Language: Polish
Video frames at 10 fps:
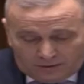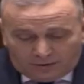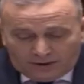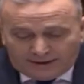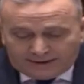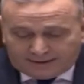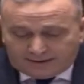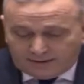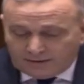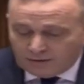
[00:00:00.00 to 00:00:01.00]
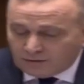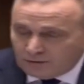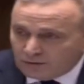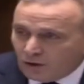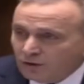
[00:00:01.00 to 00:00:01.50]
jest
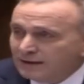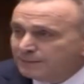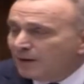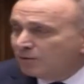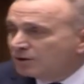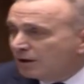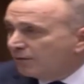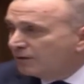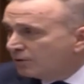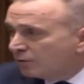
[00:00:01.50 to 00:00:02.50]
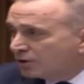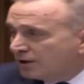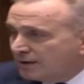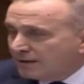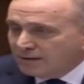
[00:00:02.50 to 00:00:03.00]
koniec biało-czerwonej
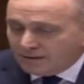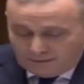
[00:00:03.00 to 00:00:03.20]
drużyny,